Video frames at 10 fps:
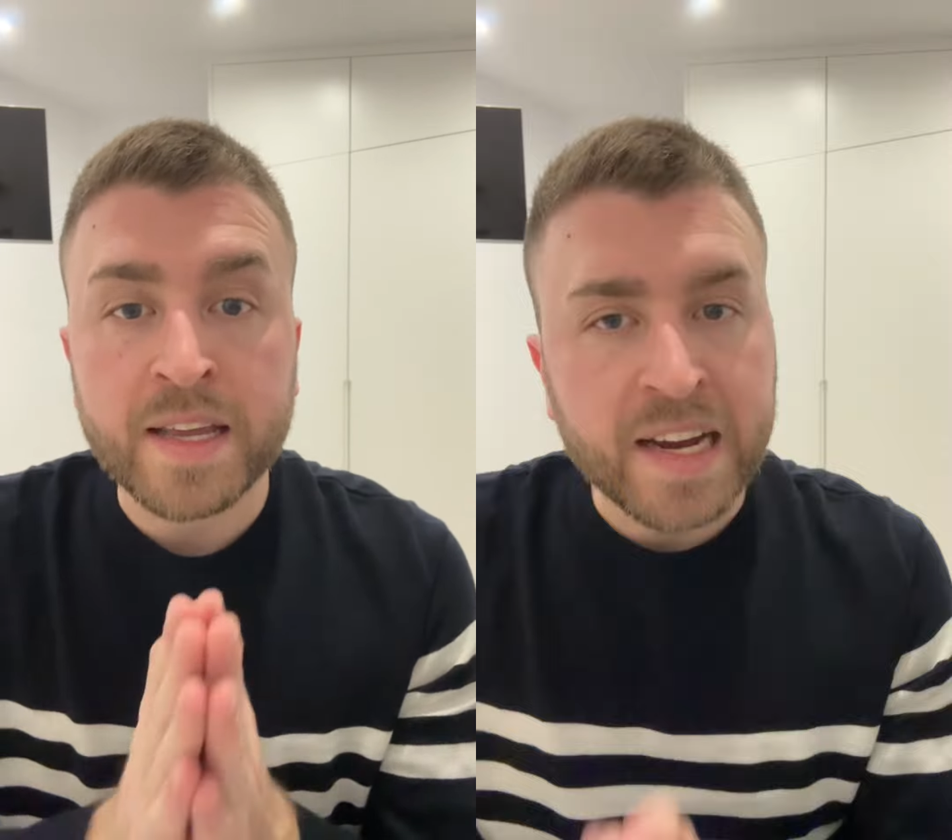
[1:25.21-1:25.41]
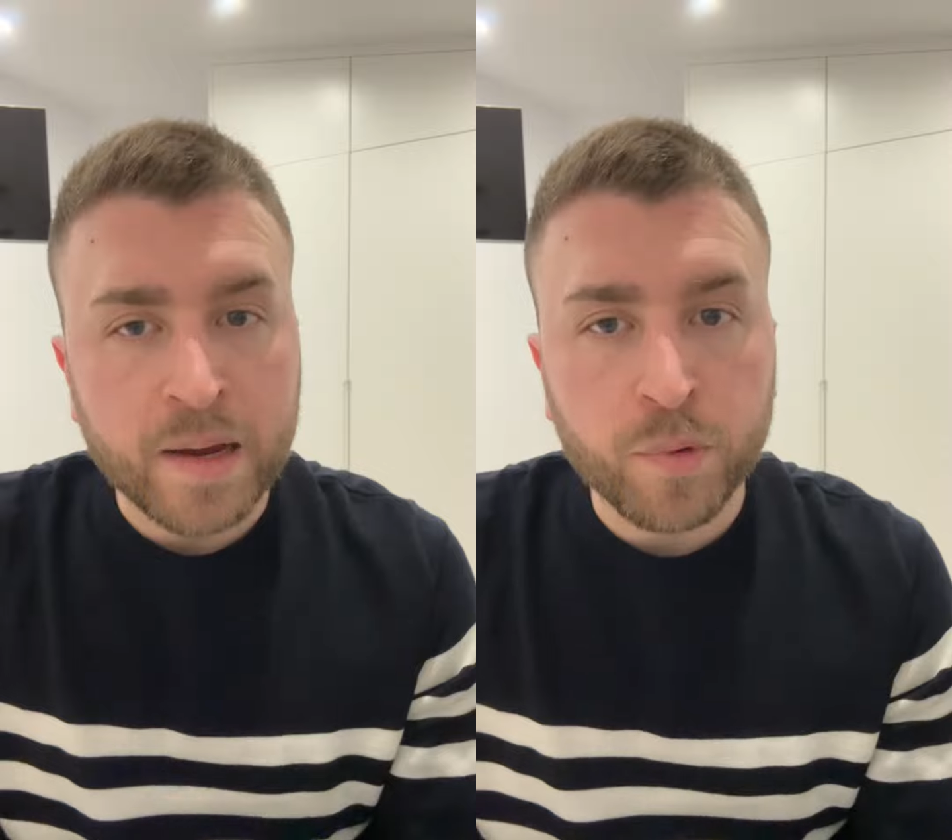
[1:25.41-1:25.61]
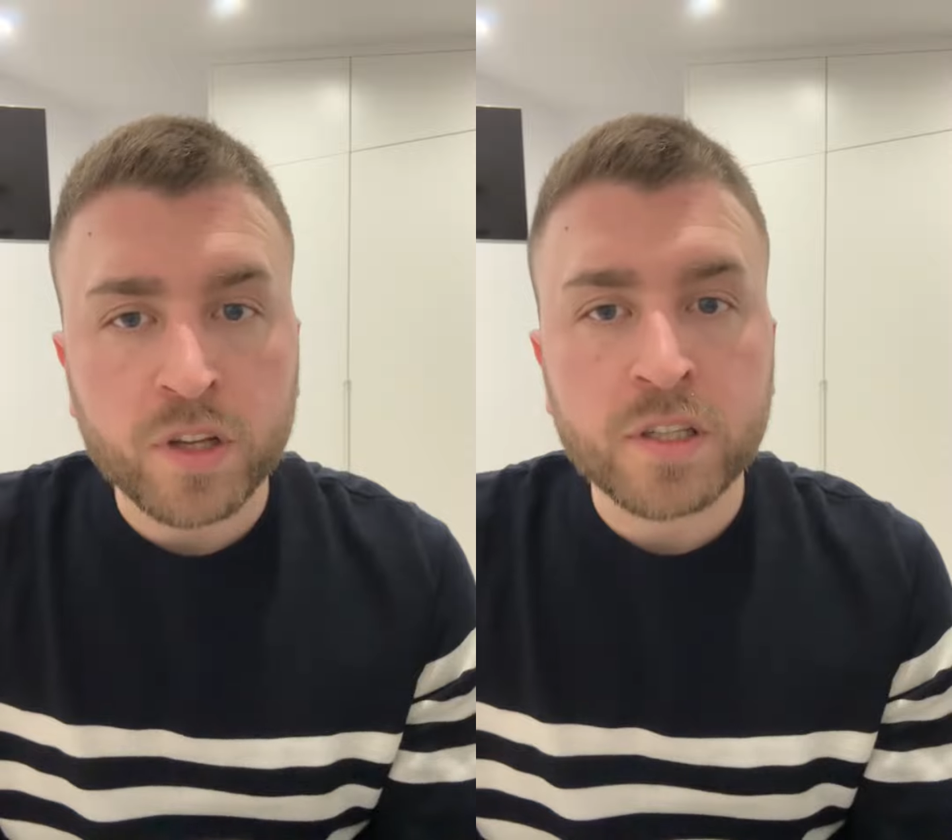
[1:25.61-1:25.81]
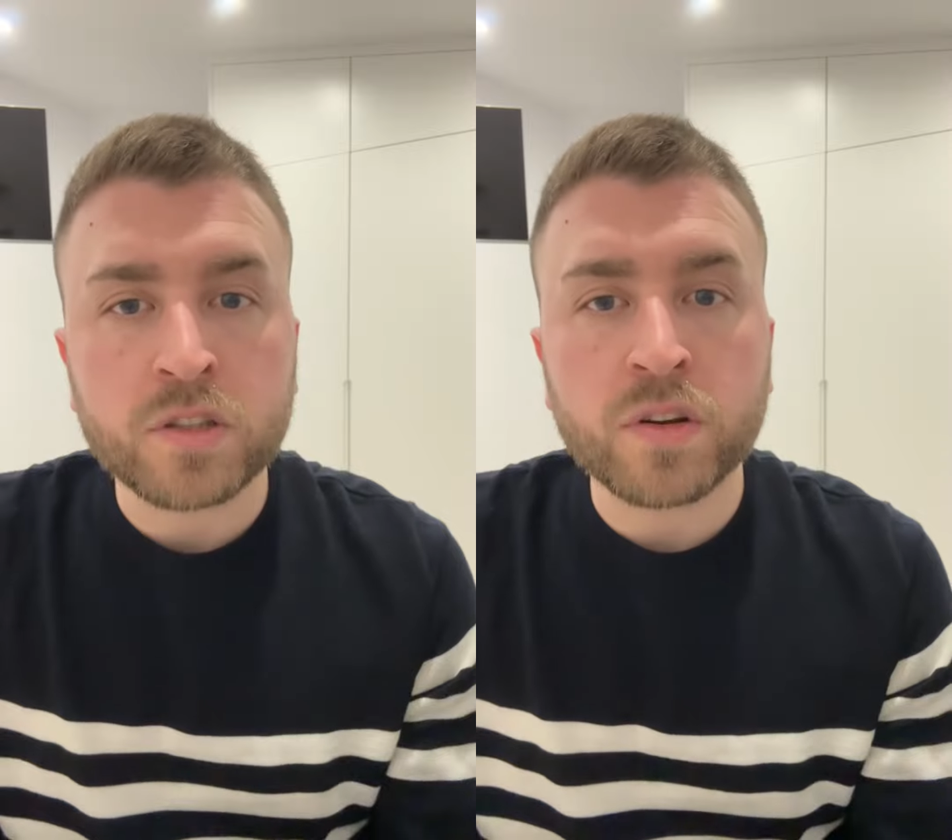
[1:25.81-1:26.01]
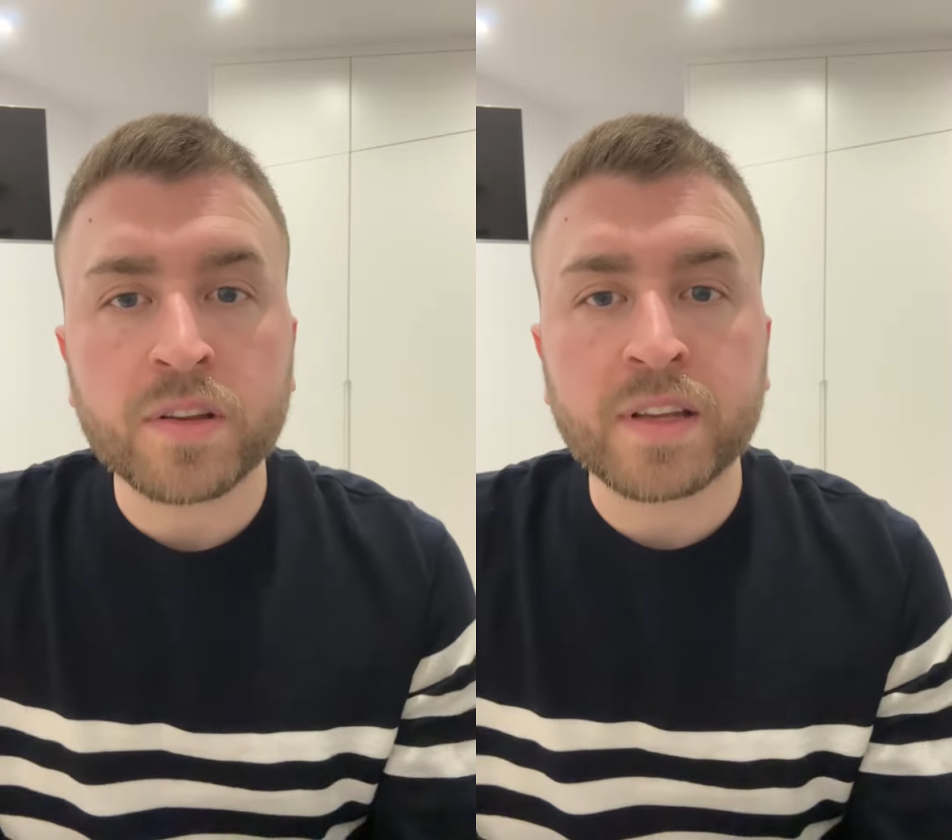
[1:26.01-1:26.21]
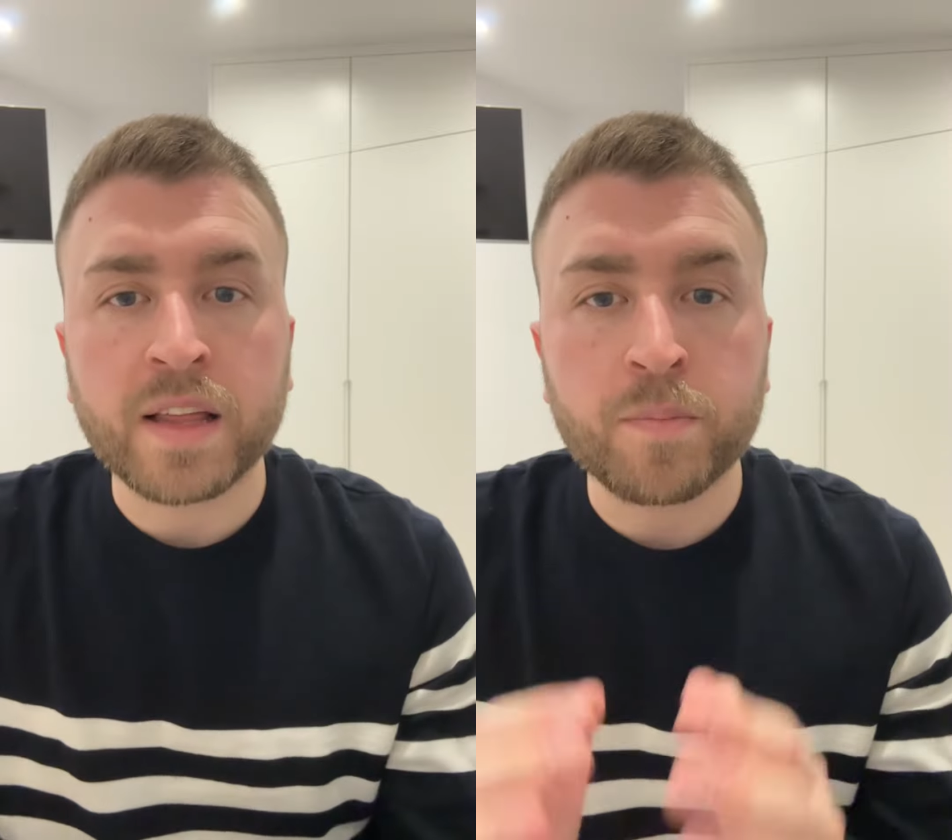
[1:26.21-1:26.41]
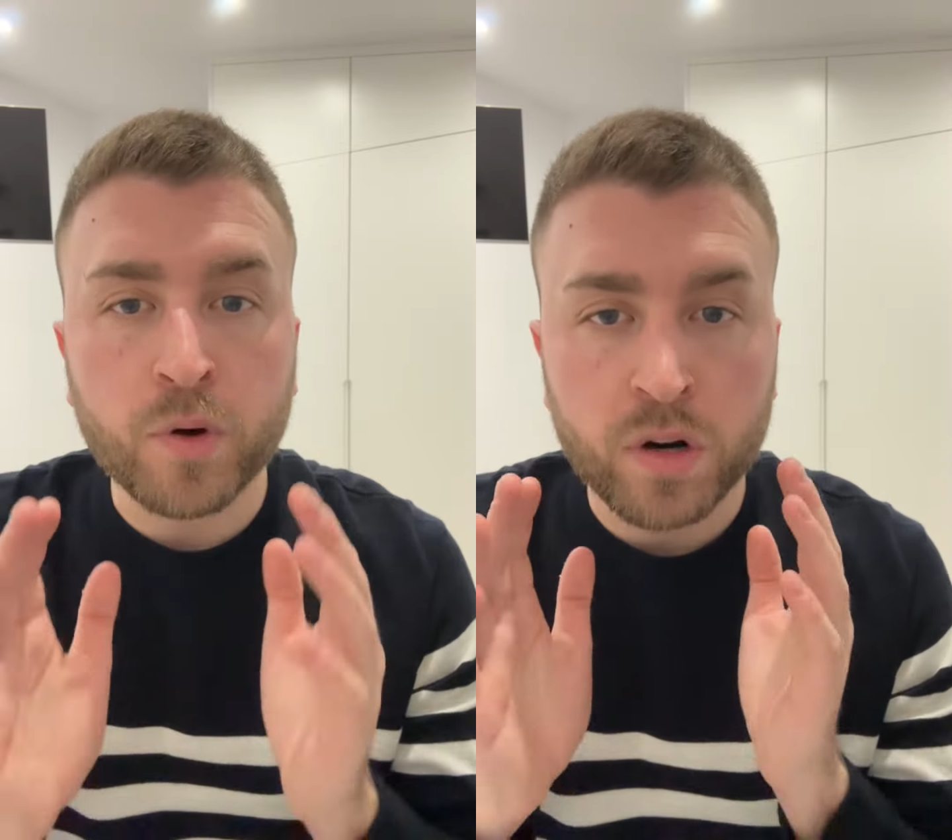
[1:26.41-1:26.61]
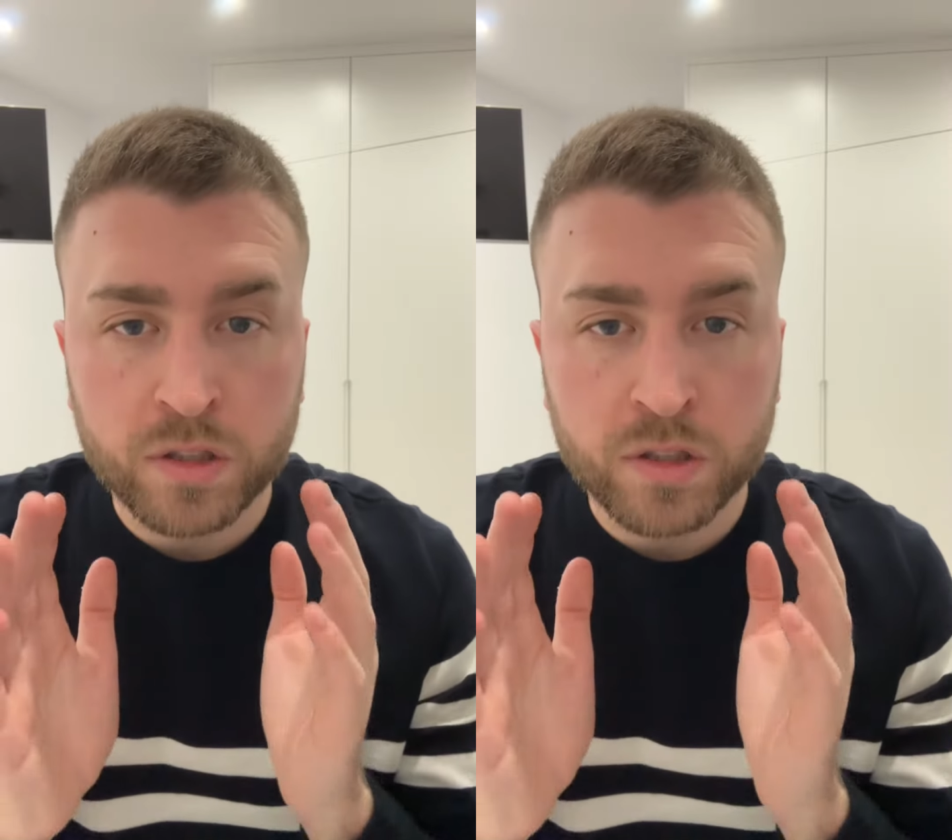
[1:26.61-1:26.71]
ya que puede ser solicitada por